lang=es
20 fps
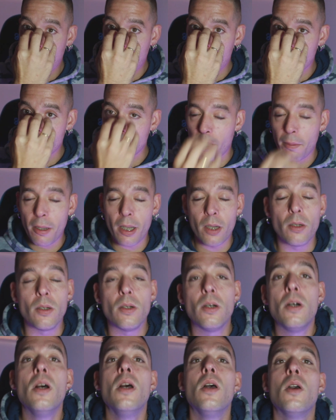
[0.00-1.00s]
hacia abajo.
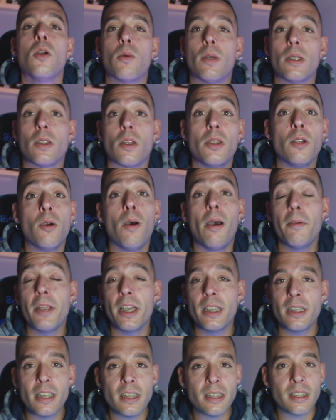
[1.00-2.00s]
Cuando digo
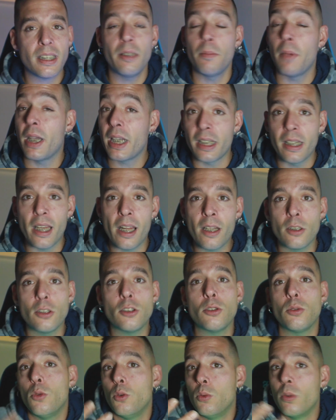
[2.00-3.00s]
abiertas,
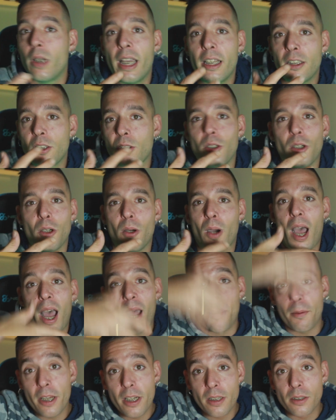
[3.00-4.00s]
imaginaros un casco
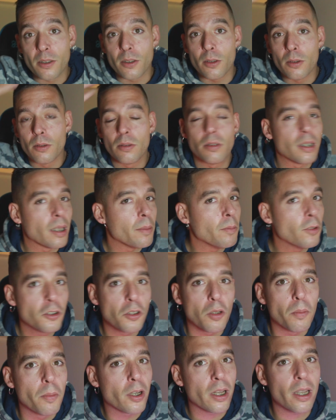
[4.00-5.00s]
abierto, de
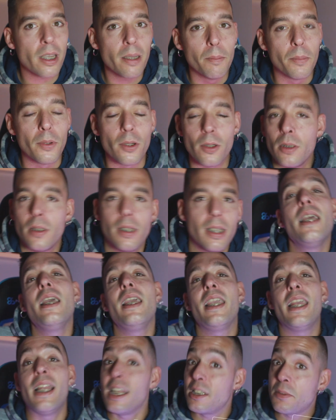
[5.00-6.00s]
moto por ejemplo.
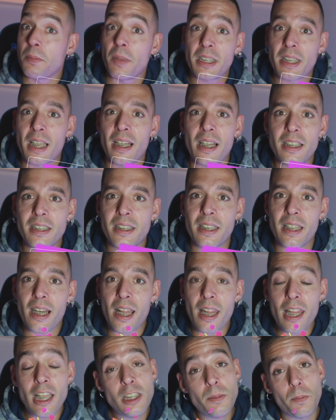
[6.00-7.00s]
Y las máscaras
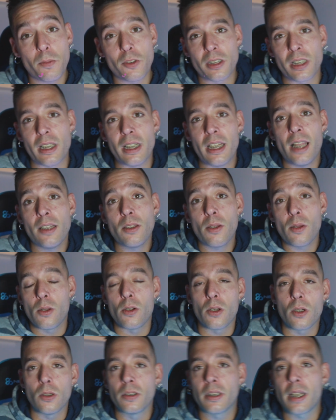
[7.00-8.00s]
cerradas, pues sería todo
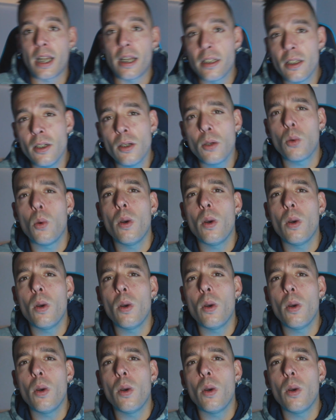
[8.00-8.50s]
lo contrario,